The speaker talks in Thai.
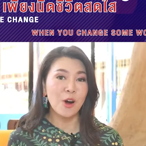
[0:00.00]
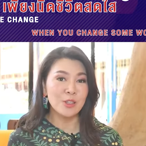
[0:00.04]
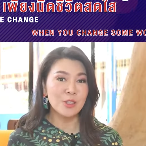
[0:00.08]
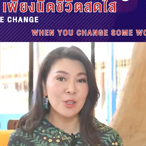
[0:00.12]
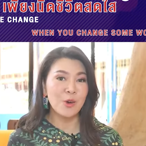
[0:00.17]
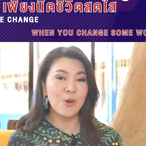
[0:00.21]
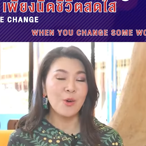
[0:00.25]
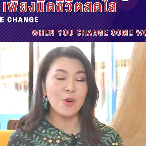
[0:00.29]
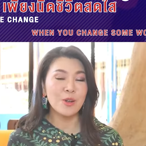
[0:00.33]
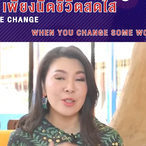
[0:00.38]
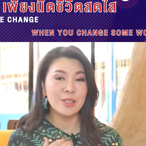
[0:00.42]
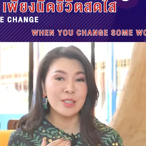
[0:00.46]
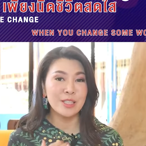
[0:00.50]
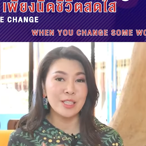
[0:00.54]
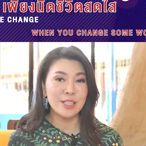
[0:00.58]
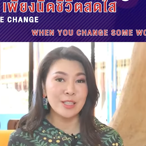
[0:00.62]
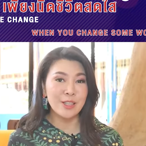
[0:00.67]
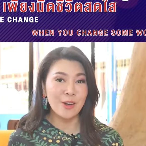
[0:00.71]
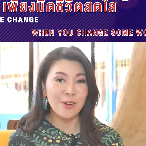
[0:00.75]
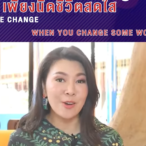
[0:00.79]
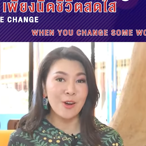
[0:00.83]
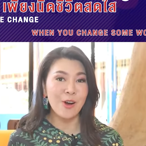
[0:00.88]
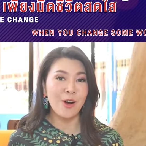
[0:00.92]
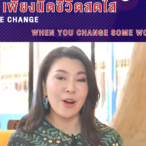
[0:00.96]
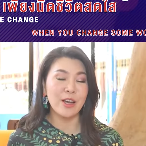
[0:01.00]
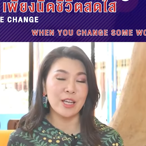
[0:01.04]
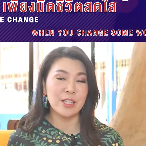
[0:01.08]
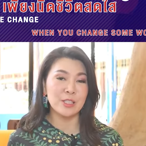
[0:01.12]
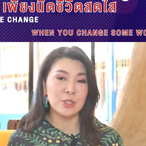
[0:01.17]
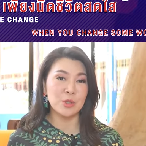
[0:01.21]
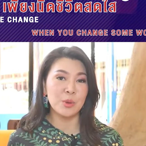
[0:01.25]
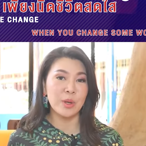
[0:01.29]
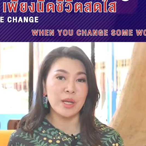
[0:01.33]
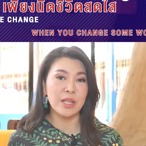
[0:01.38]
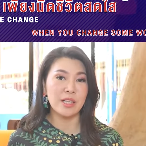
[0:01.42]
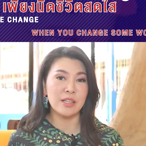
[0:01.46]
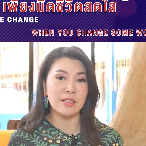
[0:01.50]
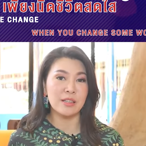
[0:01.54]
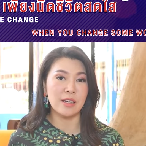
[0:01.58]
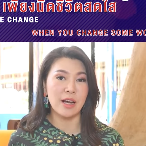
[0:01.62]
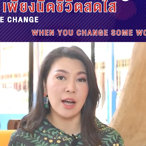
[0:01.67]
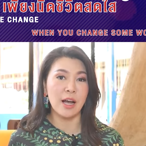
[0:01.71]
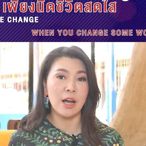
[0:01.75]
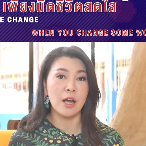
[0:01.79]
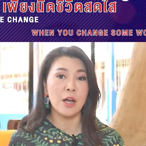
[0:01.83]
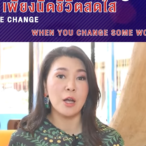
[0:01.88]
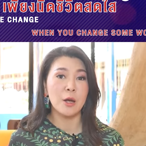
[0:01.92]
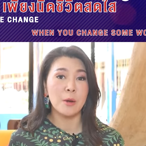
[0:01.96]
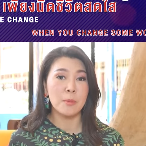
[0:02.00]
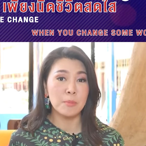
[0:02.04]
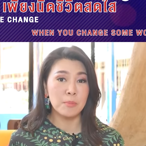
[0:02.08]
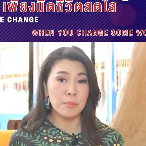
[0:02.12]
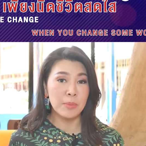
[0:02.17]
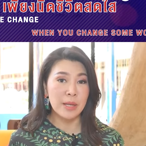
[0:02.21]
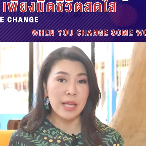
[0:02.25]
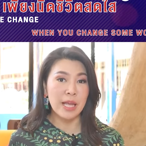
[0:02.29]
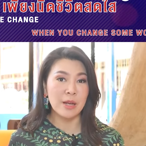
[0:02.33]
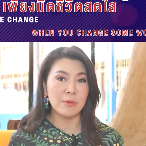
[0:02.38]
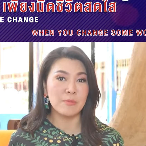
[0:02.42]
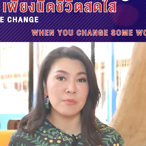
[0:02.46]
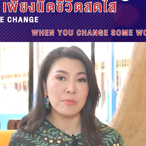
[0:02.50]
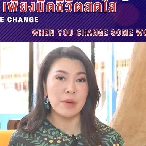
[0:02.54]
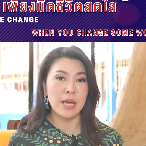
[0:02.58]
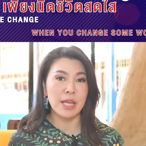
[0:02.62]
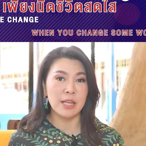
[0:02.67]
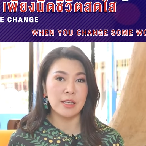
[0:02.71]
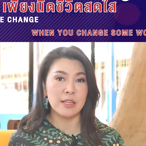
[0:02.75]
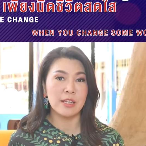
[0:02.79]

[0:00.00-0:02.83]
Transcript: ขอโทษที่ต้องคอยให้ช่วยเหลือ เปลี่ยนเป็